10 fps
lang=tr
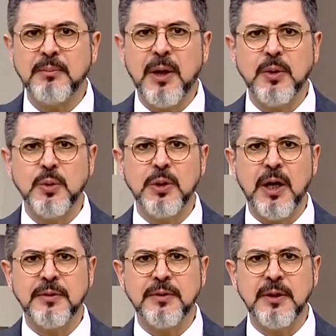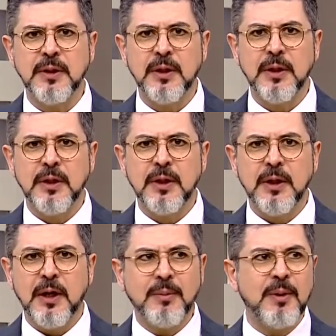mahlukatı
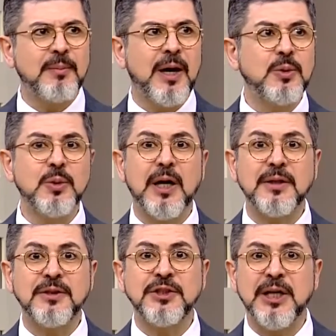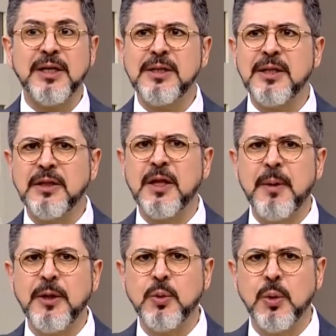ama mahlukatın şerrinden de
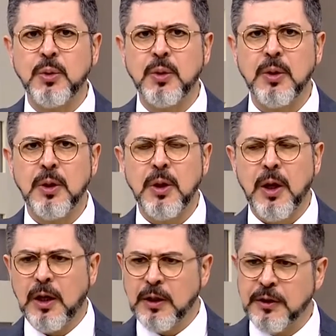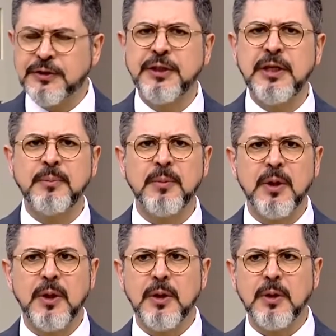beni koru. El azim.
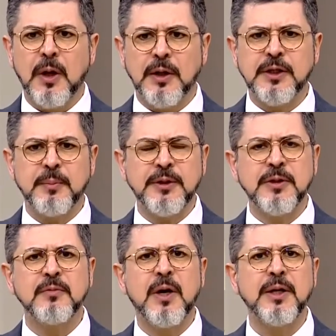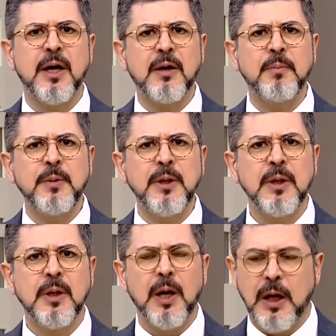Azametin var ya Rabbi.
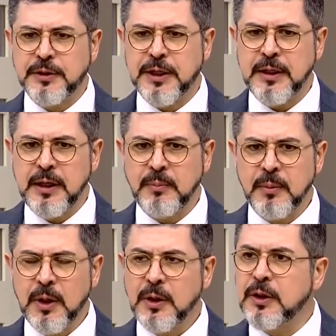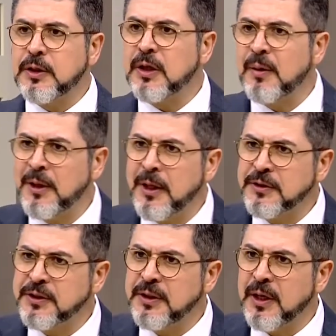El kerim. ikram
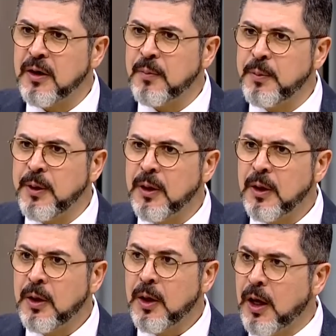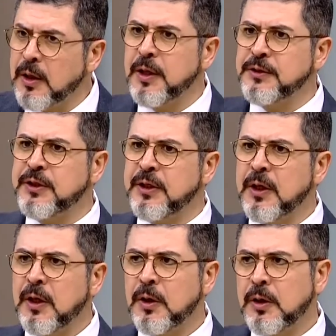edersin ya Rabbi.
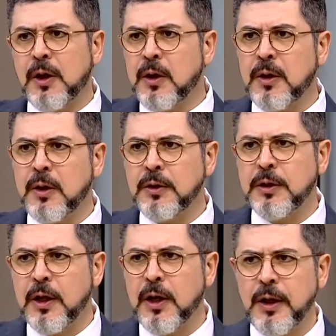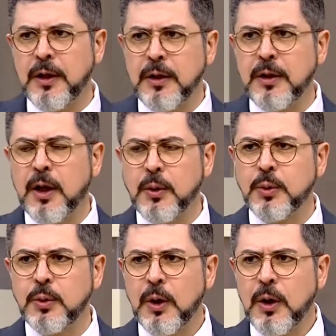Ellezi la ilahe
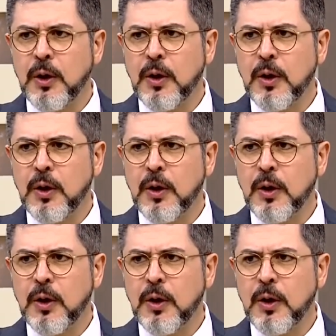illahu.